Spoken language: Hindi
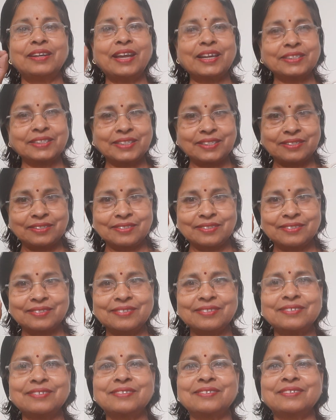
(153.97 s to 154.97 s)
नेक्स्ट
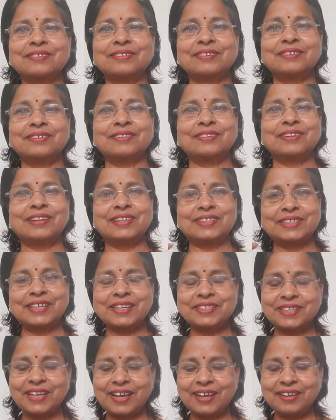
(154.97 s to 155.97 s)

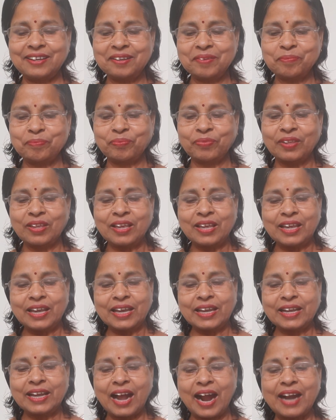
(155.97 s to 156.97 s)
स्टंजा है
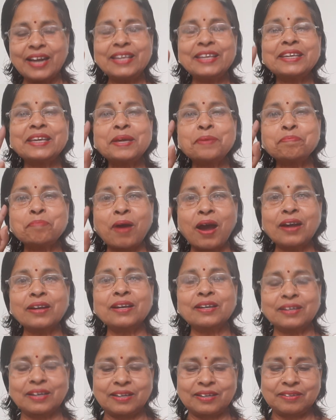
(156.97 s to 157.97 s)
गाड़ी की
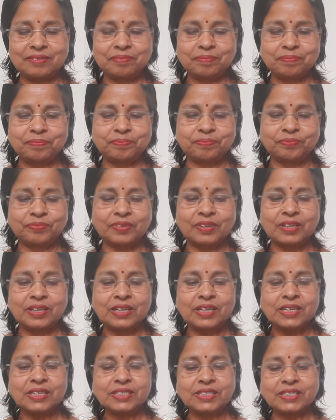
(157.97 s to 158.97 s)
मांग कर
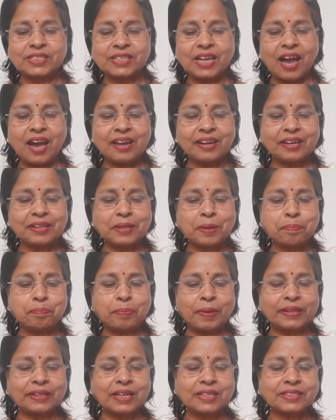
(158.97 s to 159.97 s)
चार कदम
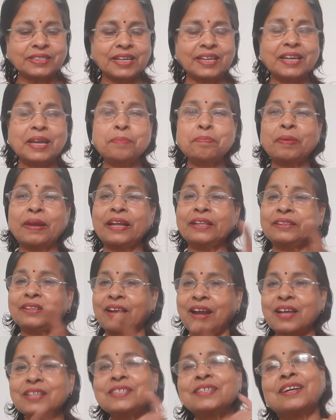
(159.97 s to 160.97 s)
पैदल चलने पर
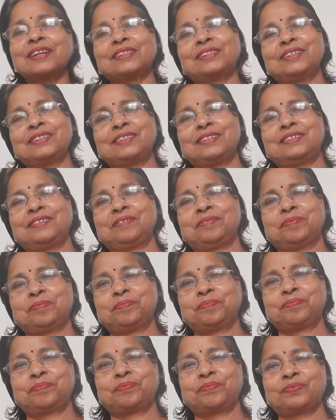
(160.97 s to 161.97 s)
ऐतराज करती थी
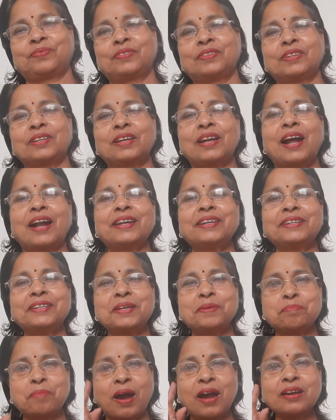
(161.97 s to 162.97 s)
गाड़ी
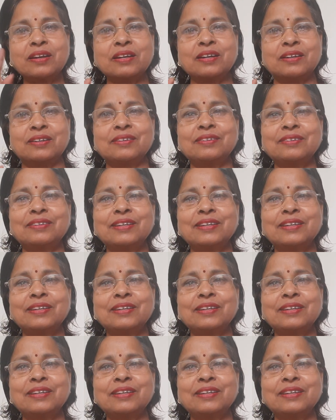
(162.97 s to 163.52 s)
की मांग कर